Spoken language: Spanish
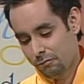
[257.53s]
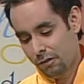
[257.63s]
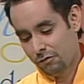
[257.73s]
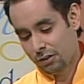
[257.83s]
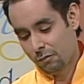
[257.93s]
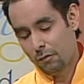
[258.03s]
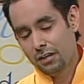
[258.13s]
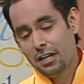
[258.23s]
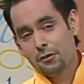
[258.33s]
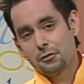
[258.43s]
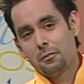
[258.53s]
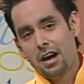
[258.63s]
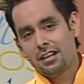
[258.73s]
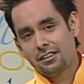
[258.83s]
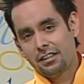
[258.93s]
bueno, se conmemora el Día de los
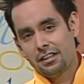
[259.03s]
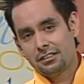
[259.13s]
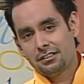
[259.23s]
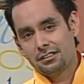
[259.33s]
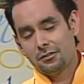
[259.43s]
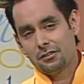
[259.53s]
Mártires,